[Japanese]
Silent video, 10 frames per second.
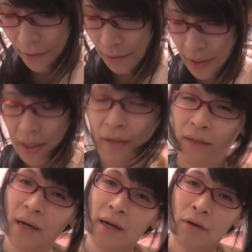けどい
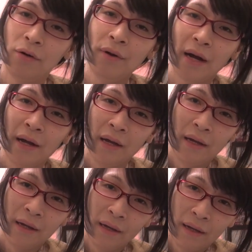だからこれは
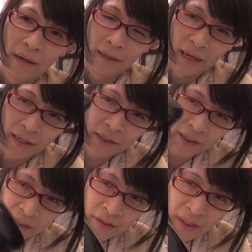学
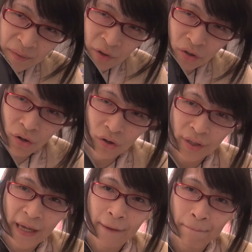習
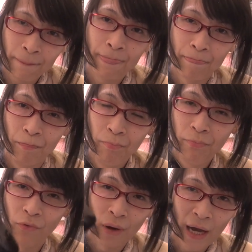リモコン兼
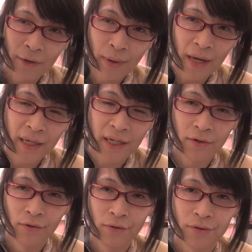w i f i 機
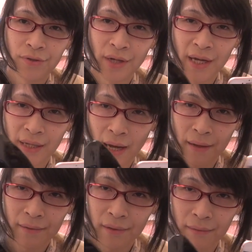能を備え
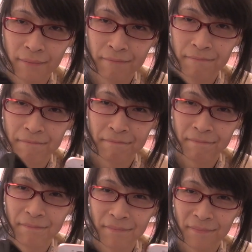た
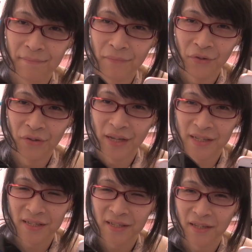もので
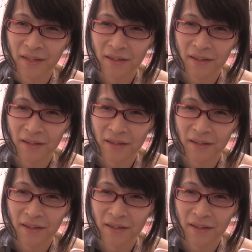す。